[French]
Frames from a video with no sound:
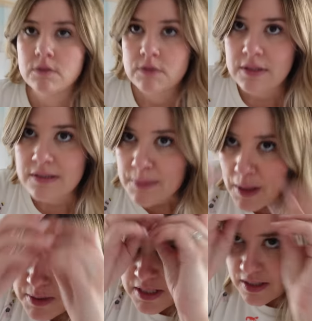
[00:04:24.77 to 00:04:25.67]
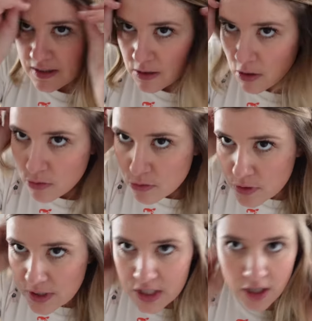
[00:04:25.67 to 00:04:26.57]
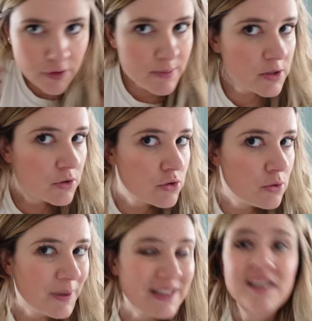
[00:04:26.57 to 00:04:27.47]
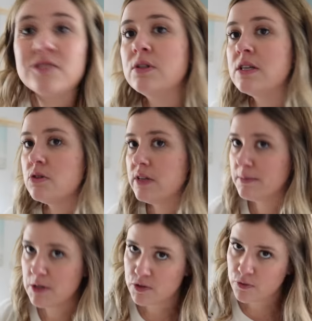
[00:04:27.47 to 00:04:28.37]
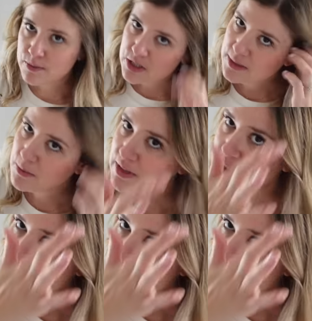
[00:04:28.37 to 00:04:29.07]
c'est pas comme si c'était une grande nouveauté à chaque fois parce que je suis pas très audacieuse avec mes cheveux, mais j'ai demandé